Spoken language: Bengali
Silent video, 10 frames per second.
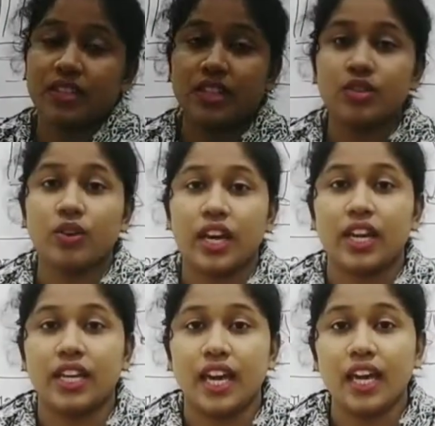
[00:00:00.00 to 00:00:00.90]
যিশুকে
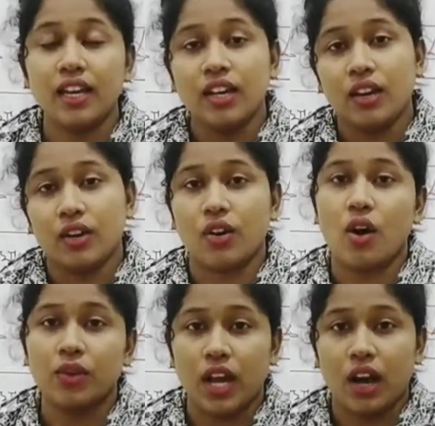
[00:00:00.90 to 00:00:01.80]
নিয়ে
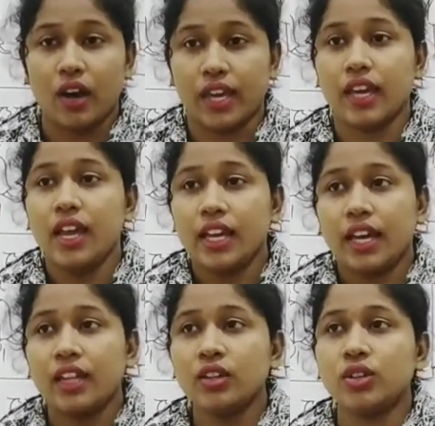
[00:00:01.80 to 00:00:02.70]
রওনা হয়
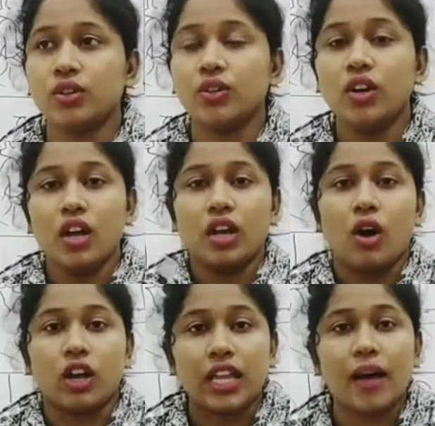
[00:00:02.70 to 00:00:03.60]
কিন্তু
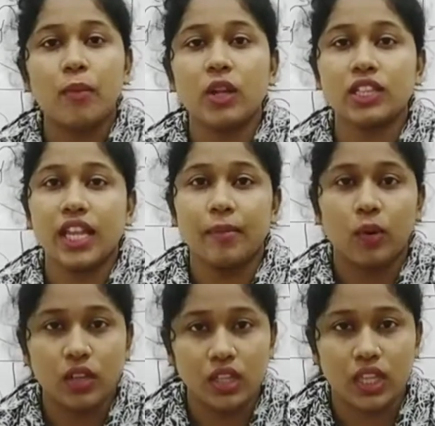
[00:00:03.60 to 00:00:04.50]
কথা বলতে
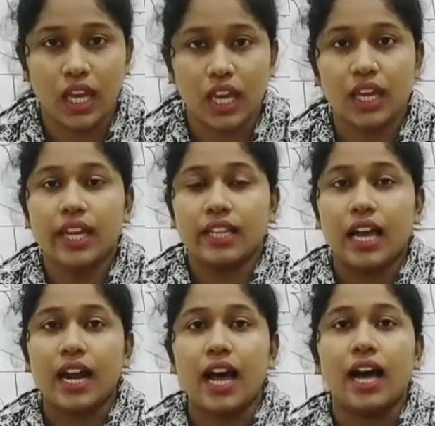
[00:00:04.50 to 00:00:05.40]
বলতে
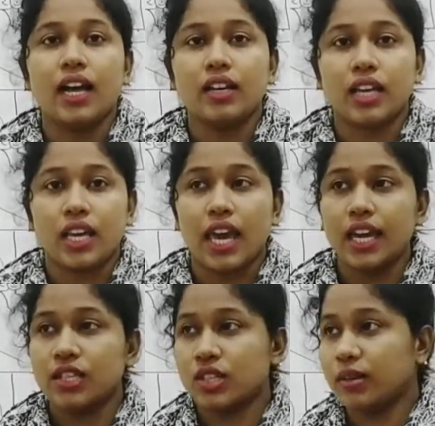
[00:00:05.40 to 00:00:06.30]
তারা
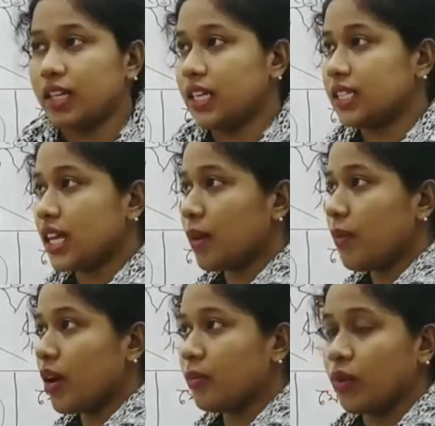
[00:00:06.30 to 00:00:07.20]
এই নিস্তার
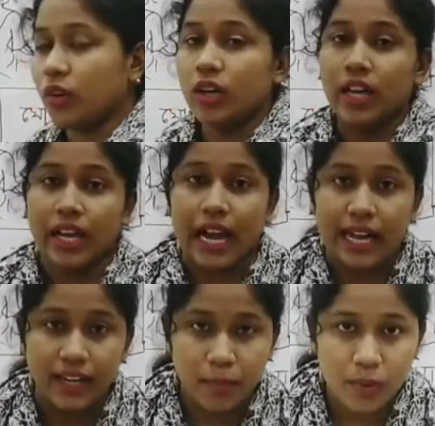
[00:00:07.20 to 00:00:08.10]
পর্ব
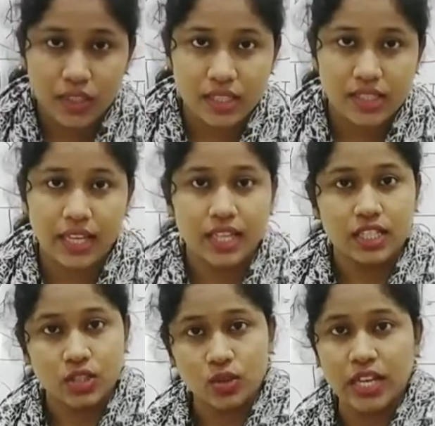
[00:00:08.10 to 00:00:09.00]
গালির প্রদেশ থেকে
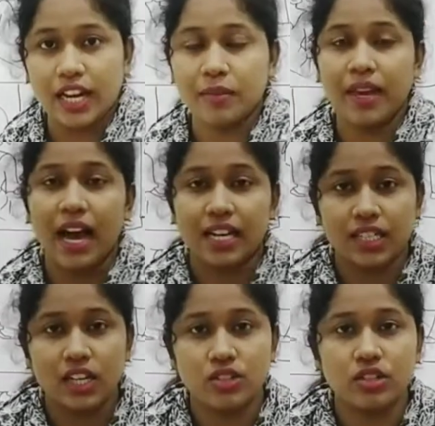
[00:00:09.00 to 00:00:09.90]
সালেমে
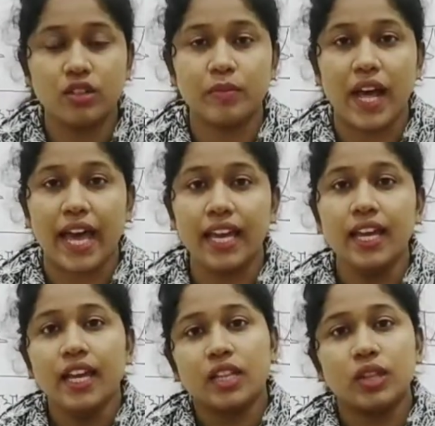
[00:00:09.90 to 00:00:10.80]
আসার জন্য প্রায়
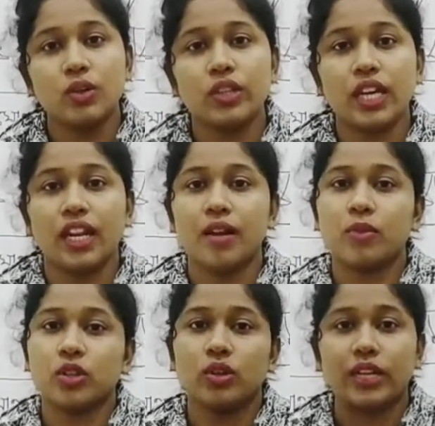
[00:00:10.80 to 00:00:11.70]
দুদিনের
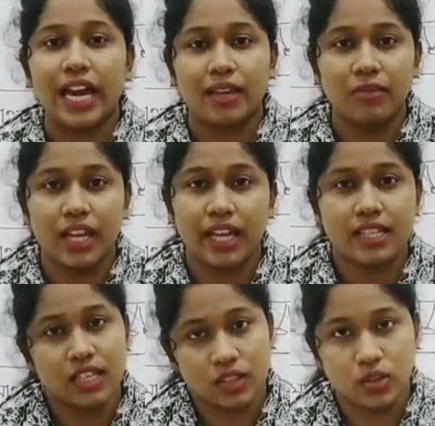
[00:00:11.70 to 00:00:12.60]
মতো টাইম
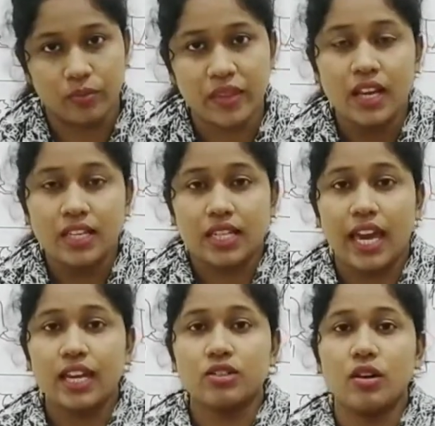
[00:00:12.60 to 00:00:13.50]
লেগে যেত
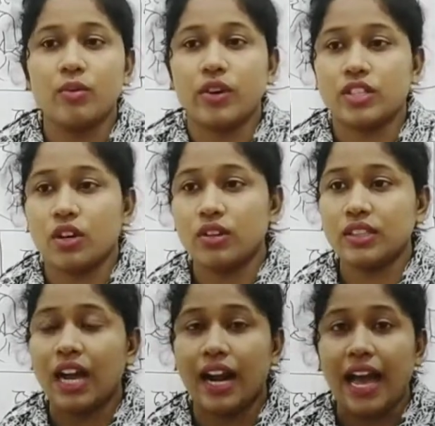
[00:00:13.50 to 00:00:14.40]
সেই সময় যখন
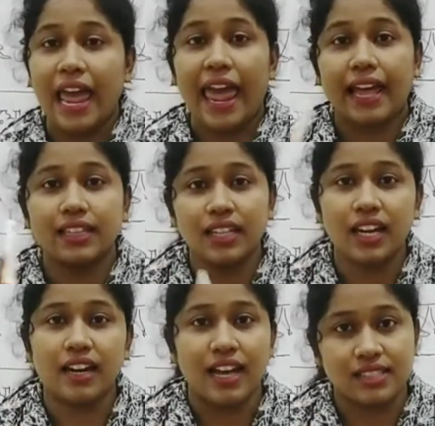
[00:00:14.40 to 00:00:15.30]
তারা
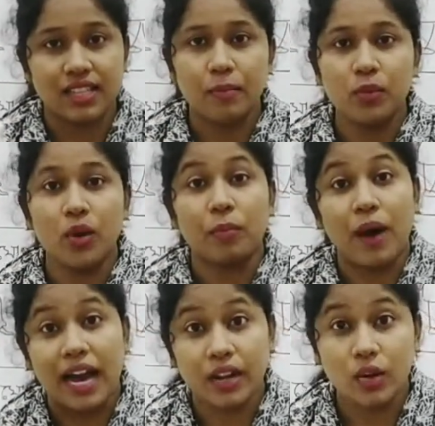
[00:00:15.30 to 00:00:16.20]
একদিনের রাস্তা পুরো
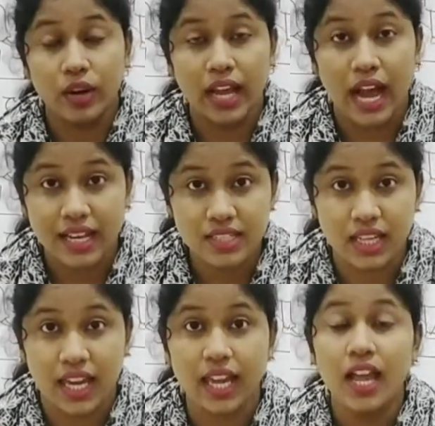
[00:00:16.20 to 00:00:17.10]
পার করে
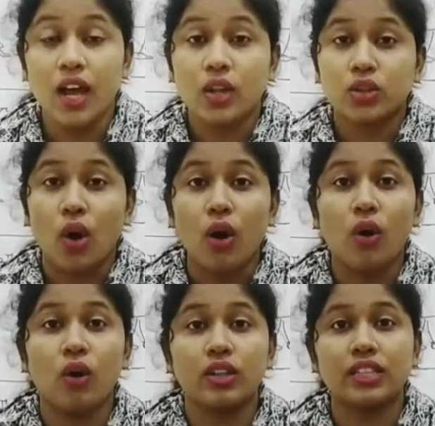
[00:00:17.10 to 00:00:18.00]
আসে
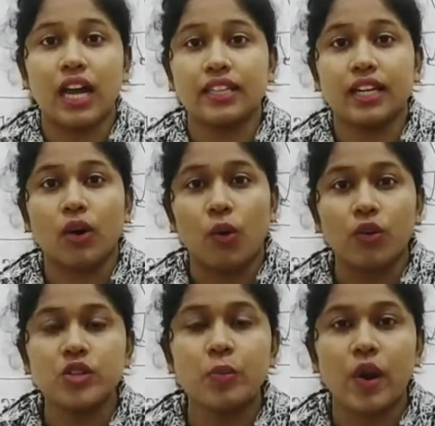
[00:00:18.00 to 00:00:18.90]
তখন তাদের
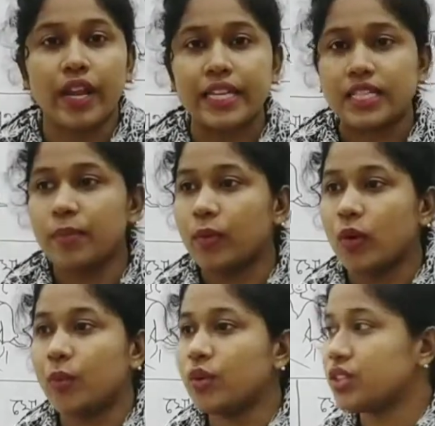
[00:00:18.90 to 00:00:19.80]
খোঁজ পড়ে যে
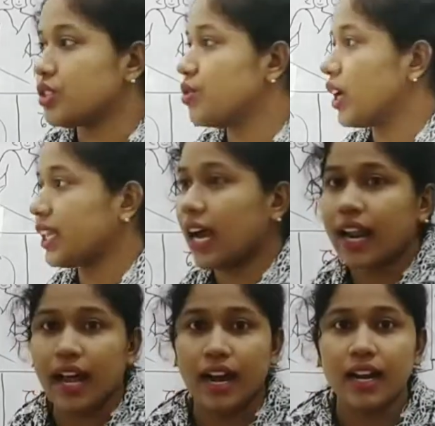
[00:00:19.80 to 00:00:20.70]
প্রভু যিশুকে
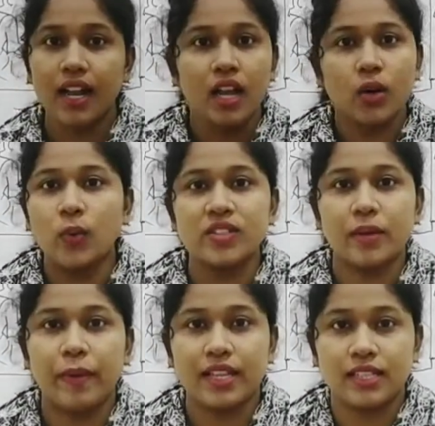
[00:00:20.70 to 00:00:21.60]
তারা আর
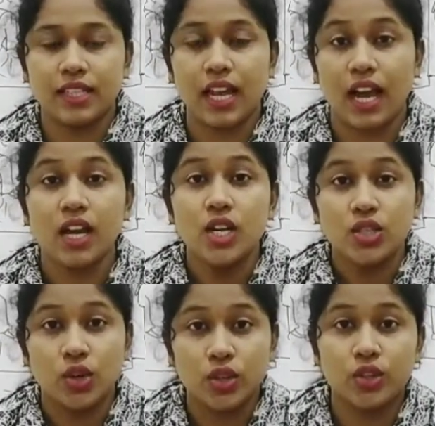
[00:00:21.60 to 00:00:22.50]
খুঁজে পাচ্ছে না
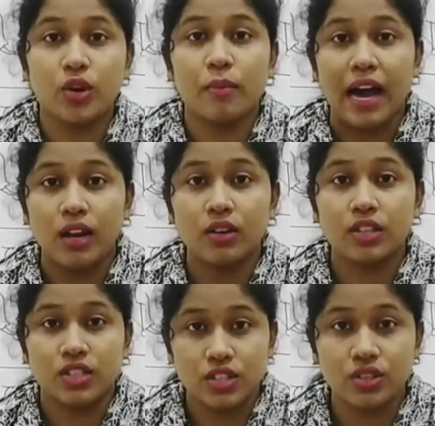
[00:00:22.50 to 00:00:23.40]
ছোট্ট বালক
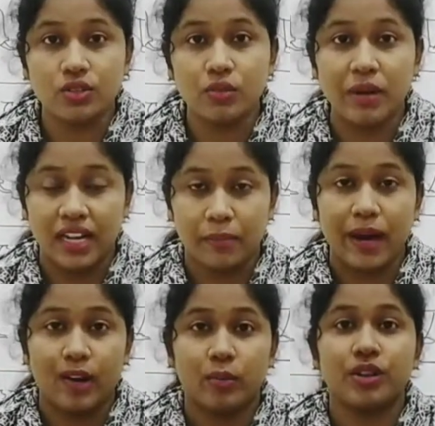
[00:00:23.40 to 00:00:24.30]
যিশু মানে
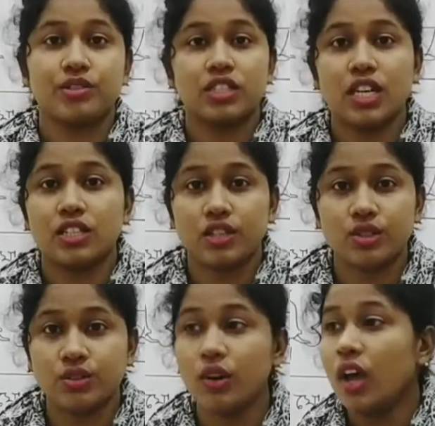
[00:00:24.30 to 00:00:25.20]
বারো বছর সেই
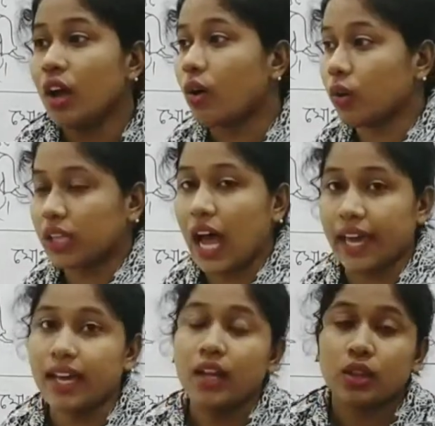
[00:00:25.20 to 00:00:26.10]
যিশু
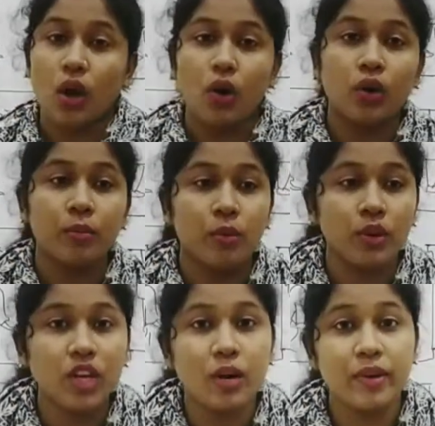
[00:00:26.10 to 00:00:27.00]
কোথায় তখন
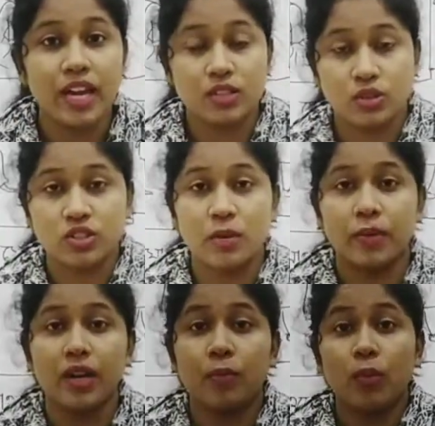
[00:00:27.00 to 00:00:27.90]
মরিয়মে আর
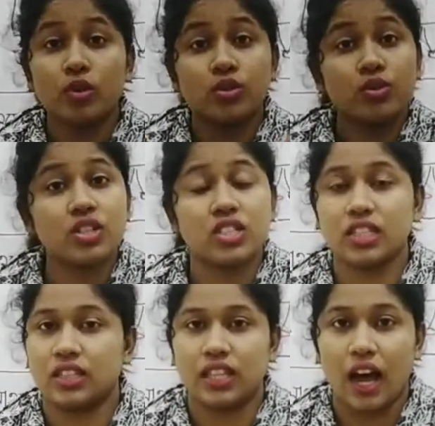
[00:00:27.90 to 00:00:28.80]
জোসেফের প্রচুর
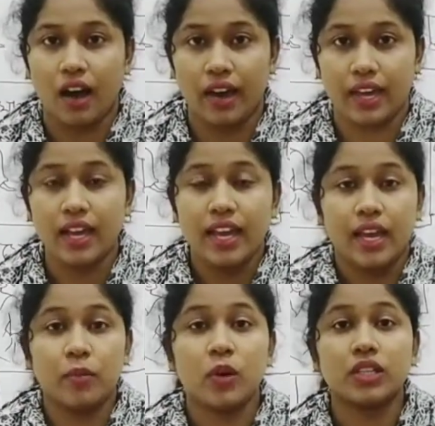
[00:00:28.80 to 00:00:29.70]
চিন্তা হয়
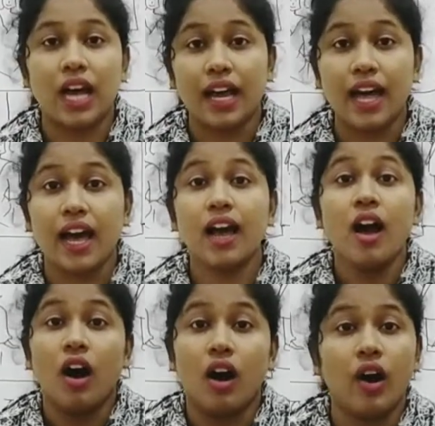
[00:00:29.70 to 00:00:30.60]
এবং তারা
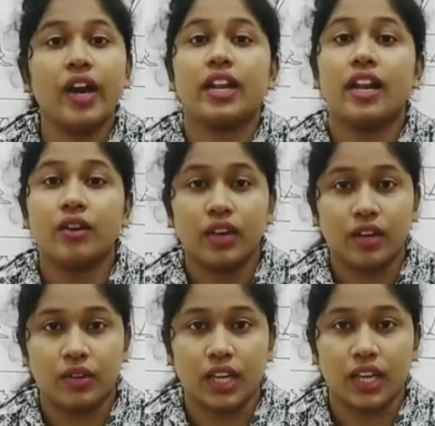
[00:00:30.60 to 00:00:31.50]
হয়রান হয়ে
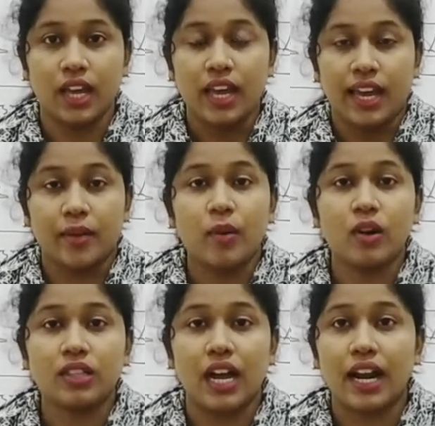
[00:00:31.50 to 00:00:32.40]
ওঠে এবং
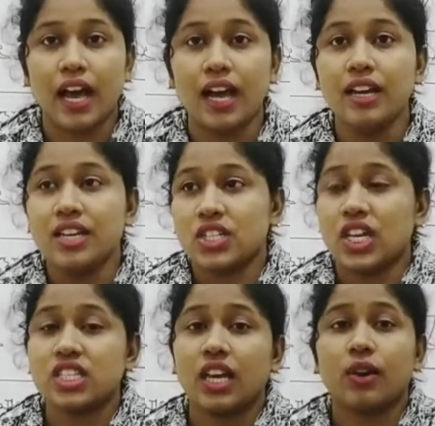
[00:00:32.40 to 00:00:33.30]
তারা
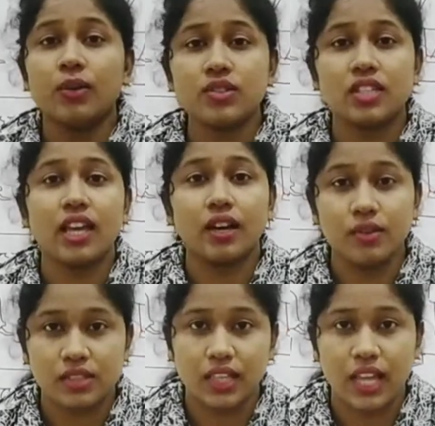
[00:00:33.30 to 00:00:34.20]
শেষে খুঁজতে
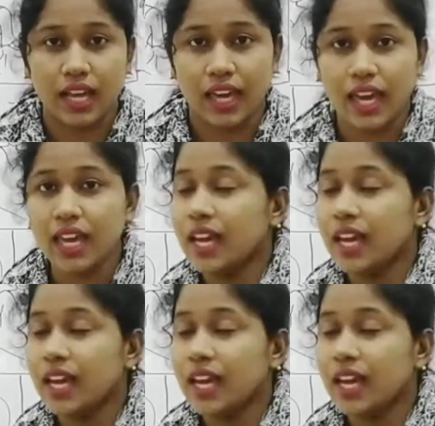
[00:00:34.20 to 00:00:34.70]
খুঁজতে তাকে